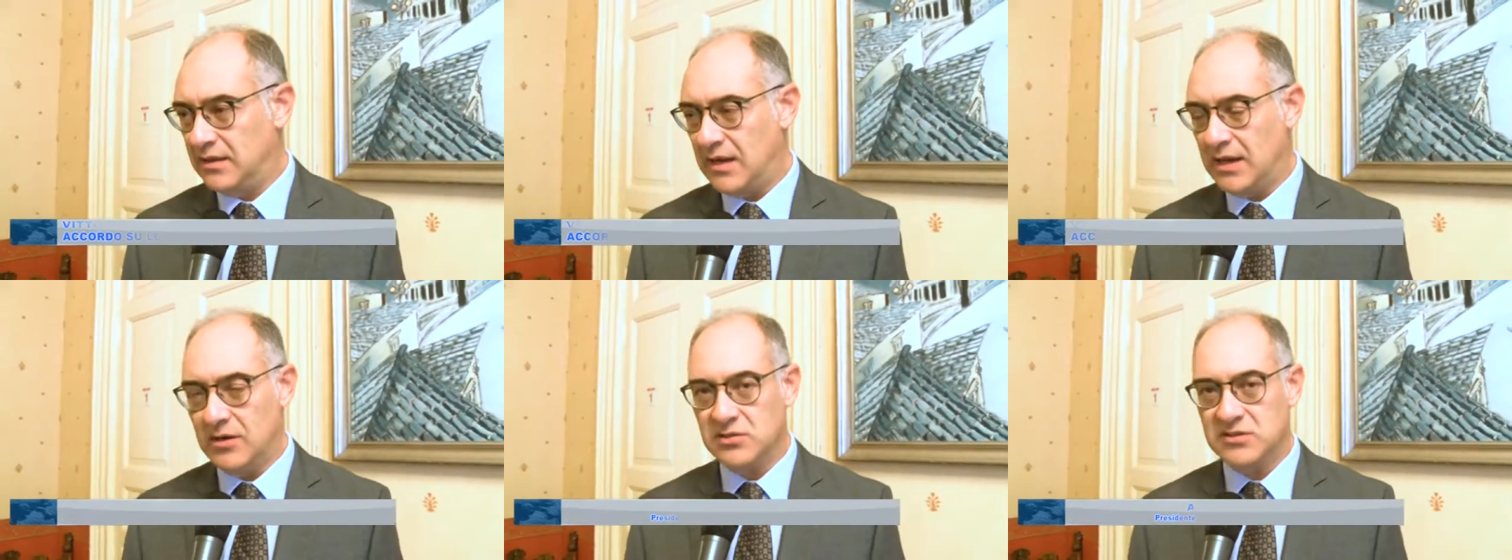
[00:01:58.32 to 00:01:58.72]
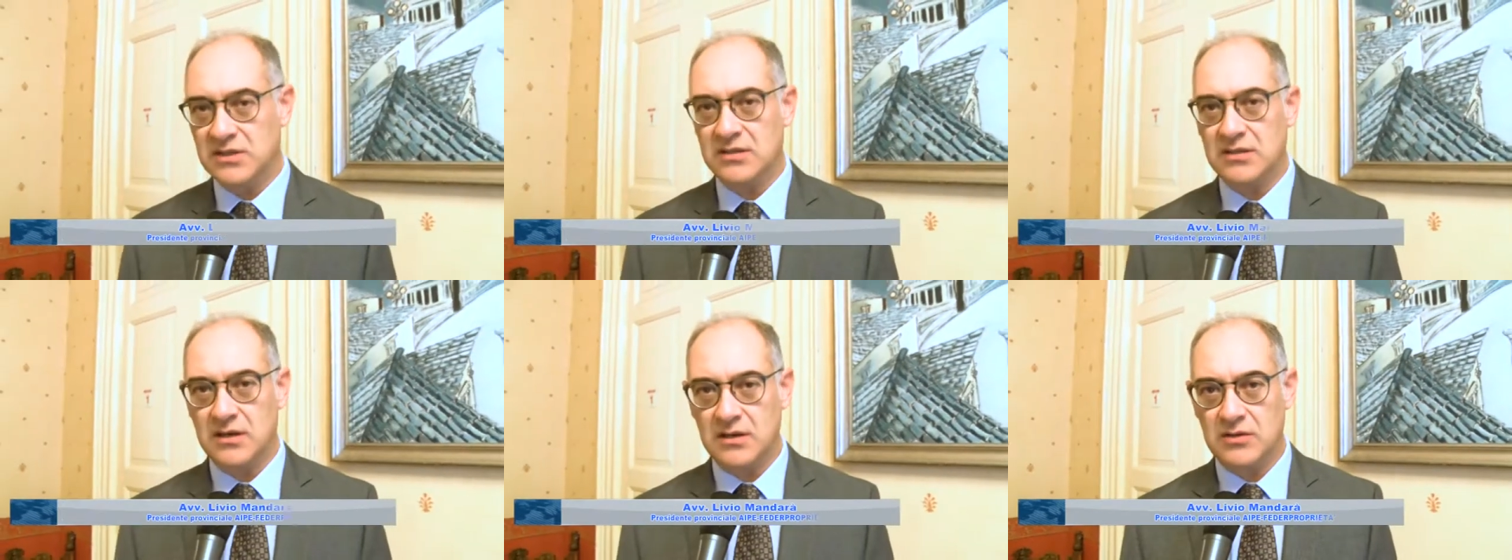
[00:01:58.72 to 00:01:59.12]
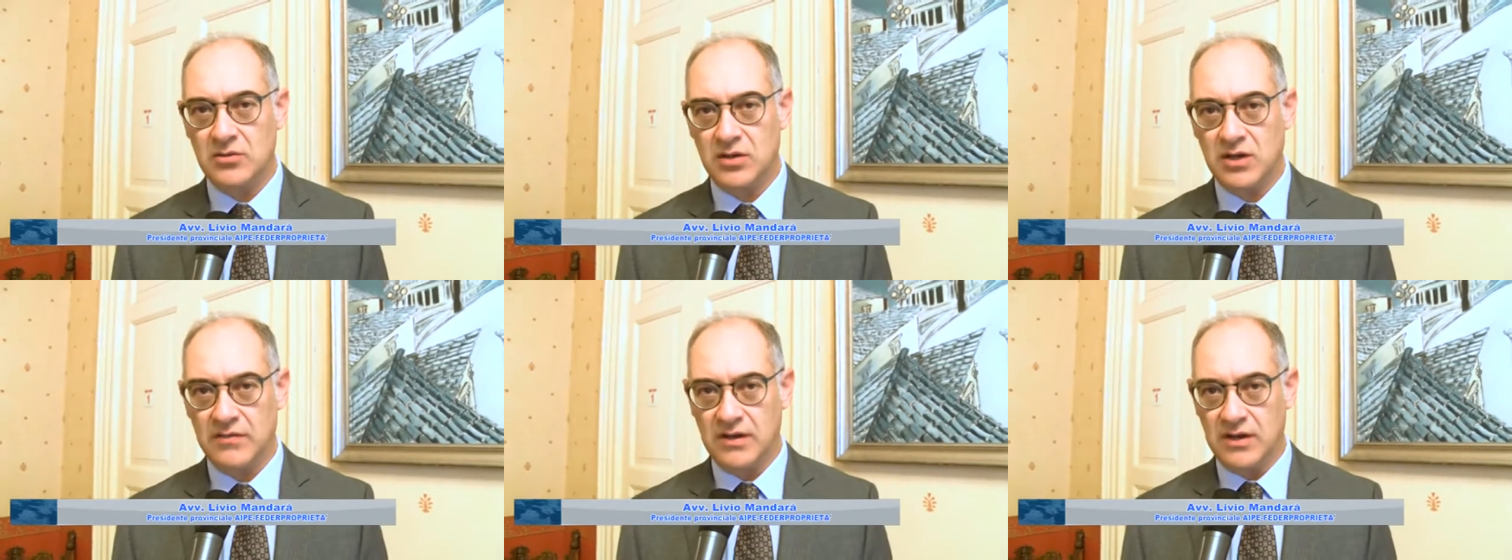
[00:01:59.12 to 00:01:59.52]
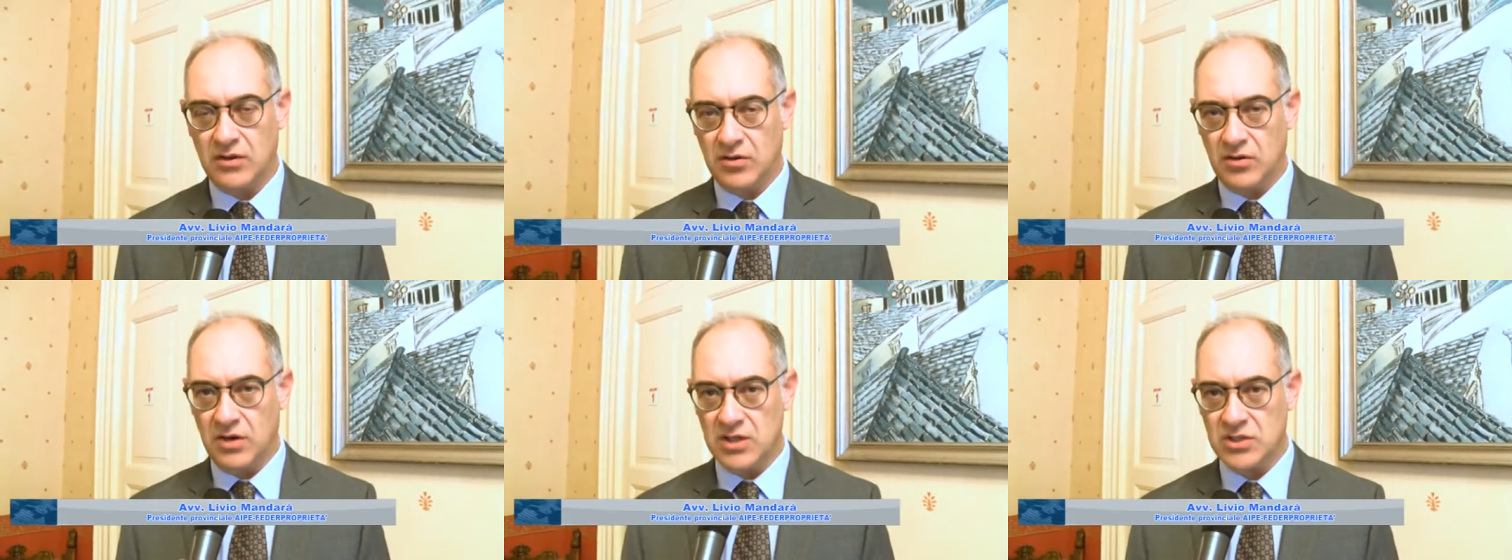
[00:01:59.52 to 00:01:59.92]
nei nostri territori
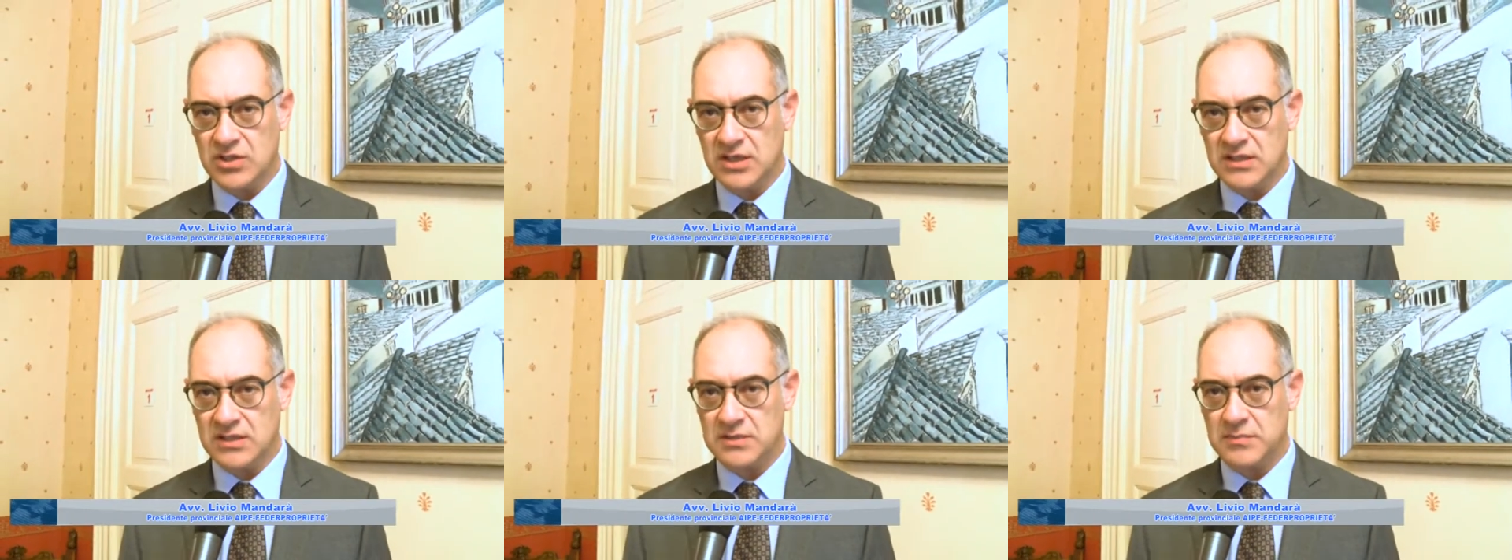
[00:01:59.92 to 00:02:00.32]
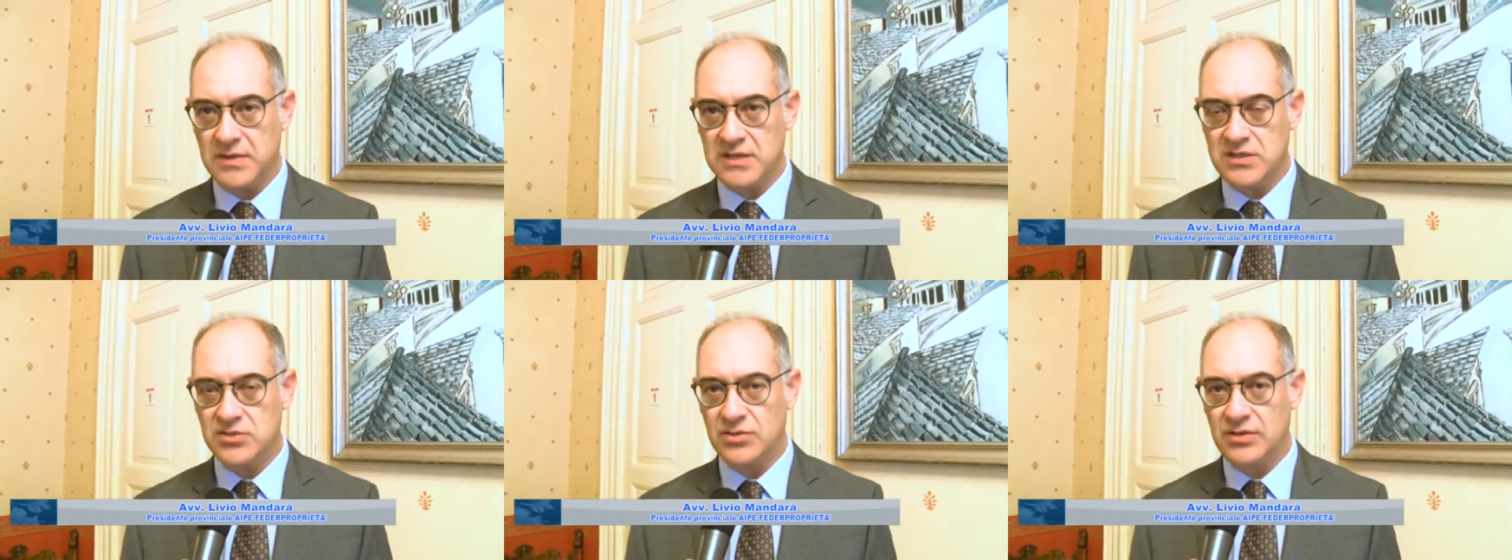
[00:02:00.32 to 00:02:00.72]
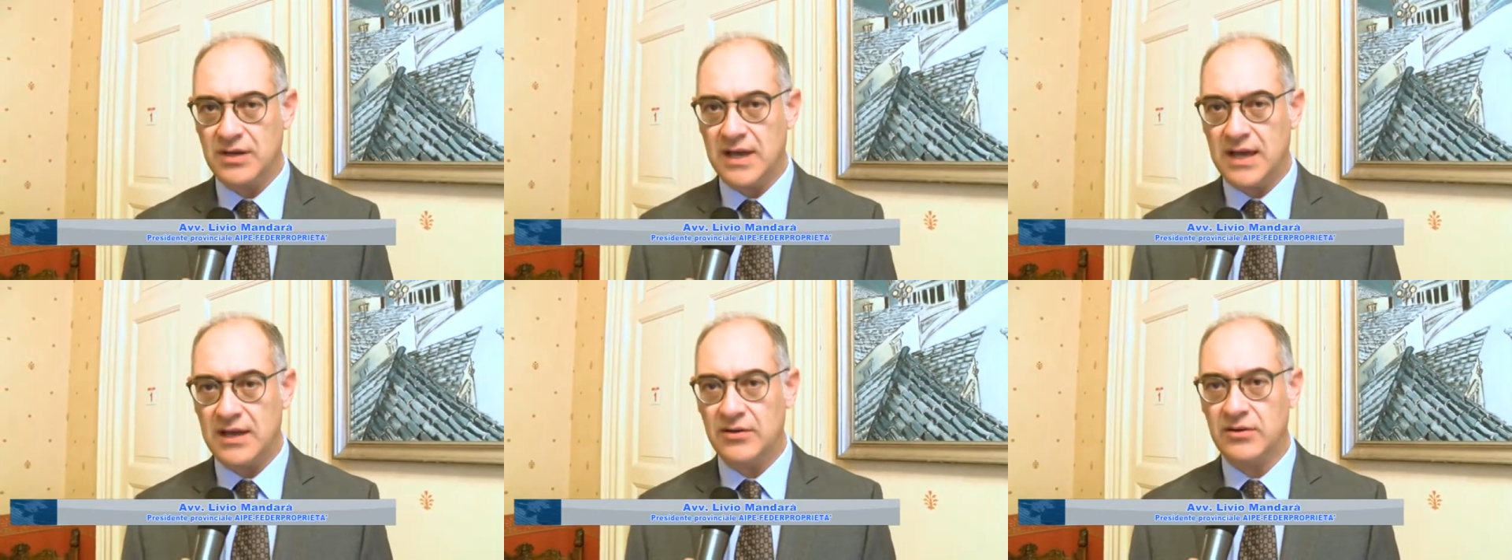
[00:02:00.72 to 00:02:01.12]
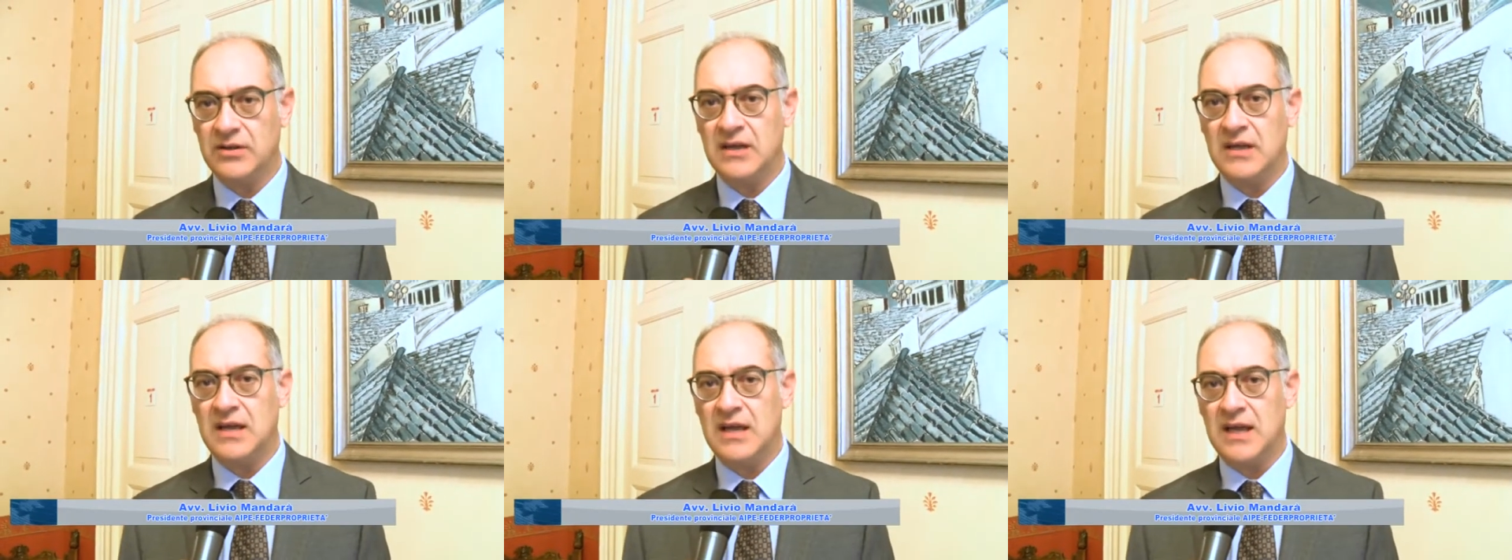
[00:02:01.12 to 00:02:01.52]
vengono lasciati spesso in nero
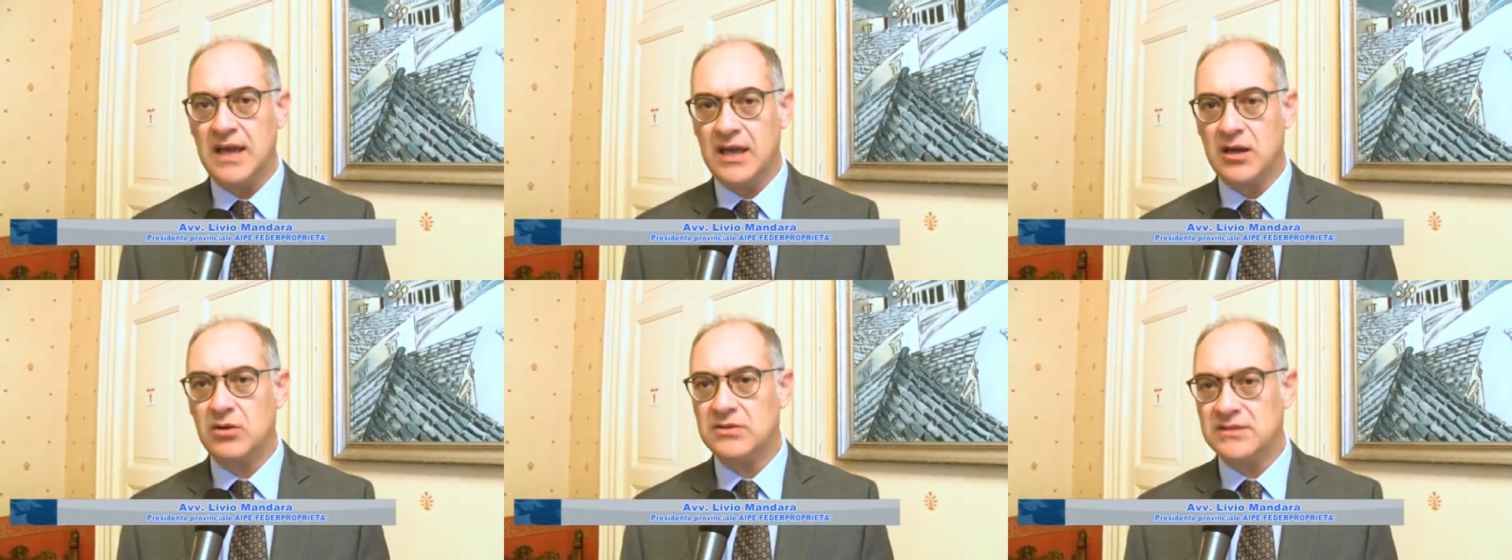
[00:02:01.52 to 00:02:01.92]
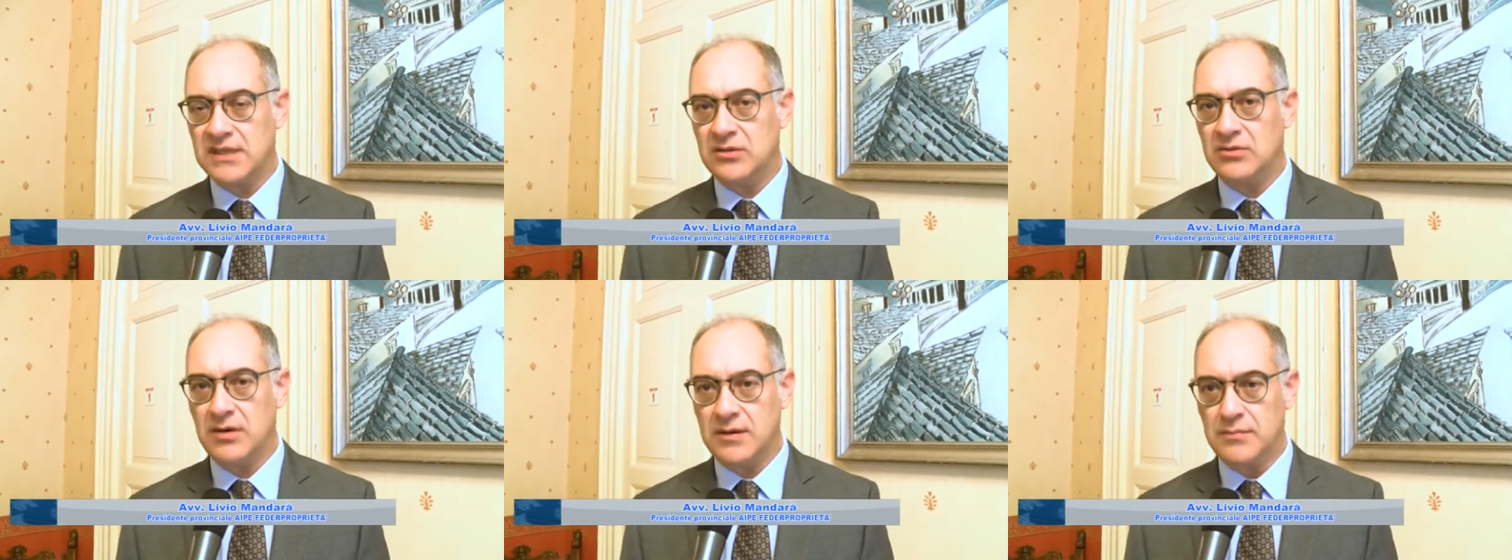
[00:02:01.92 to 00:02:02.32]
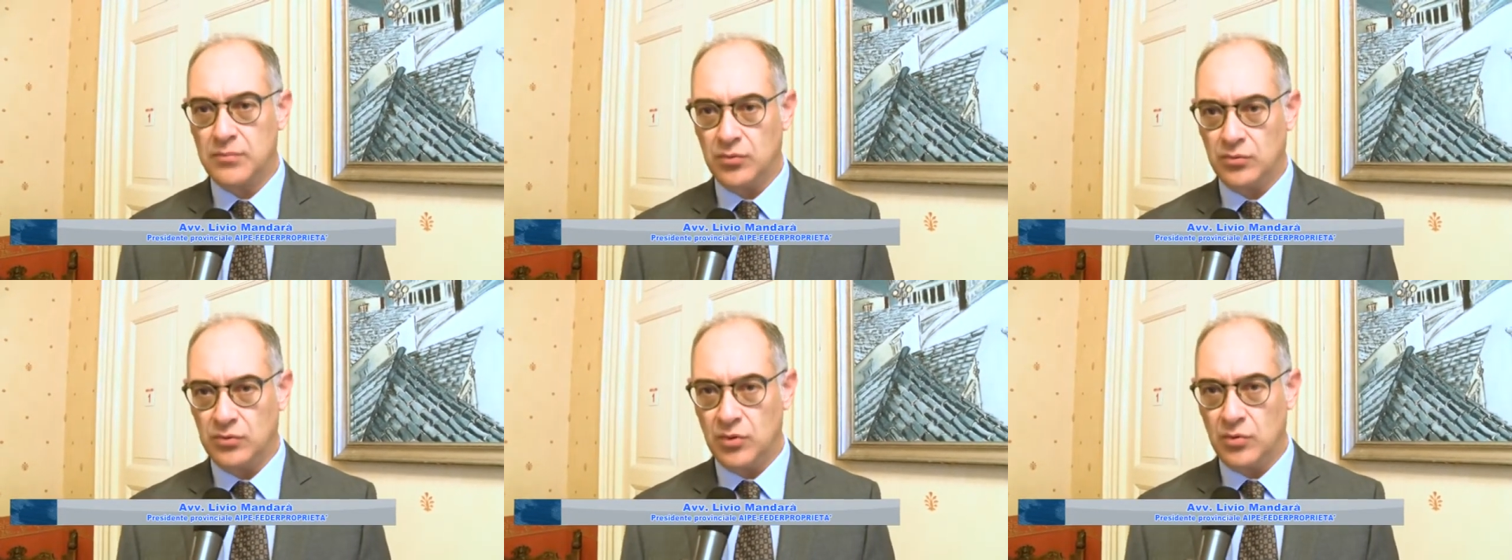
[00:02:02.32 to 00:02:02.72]
e consentono appunto